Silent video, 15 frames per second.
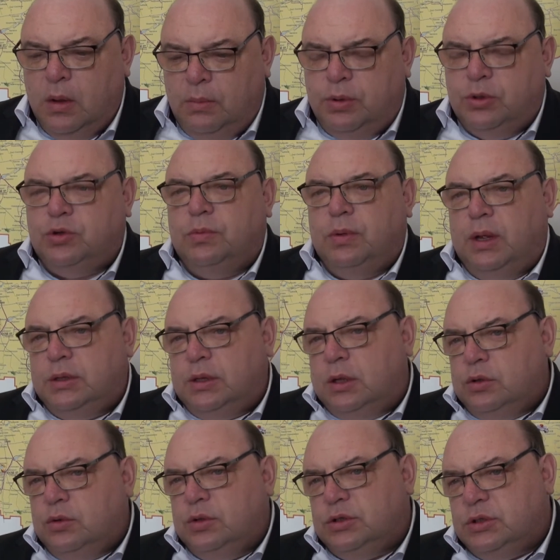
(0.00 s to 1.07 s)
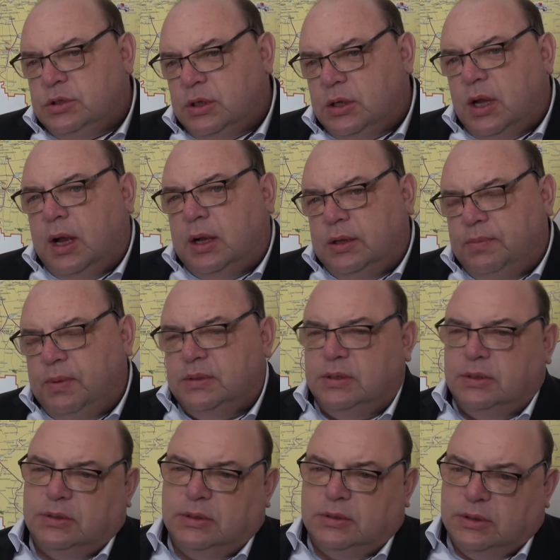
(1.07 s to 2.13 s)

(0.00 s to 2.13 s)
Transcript: Причем это относится как непосредственно